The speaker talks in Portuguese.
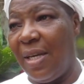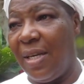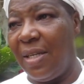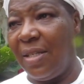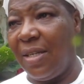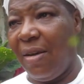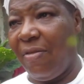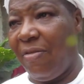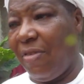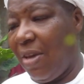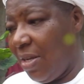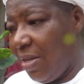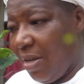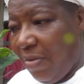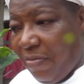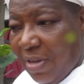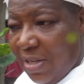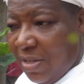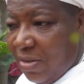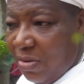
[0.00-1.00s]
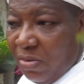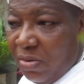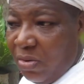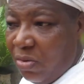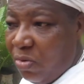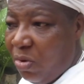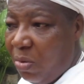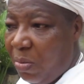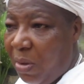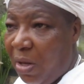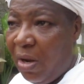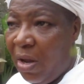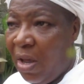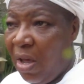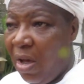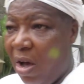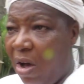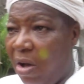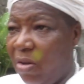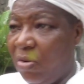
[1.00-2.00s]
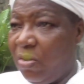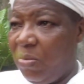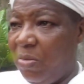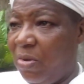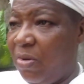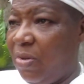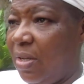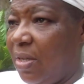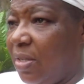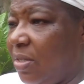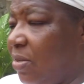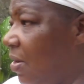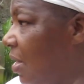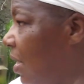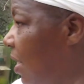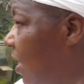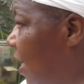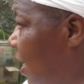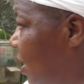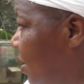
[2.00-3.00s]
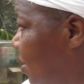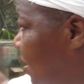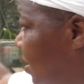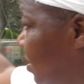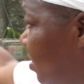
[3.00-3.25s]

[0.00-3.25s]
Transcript: Ele já veio já fazendo os números. Ó, o número da senhora é esse, da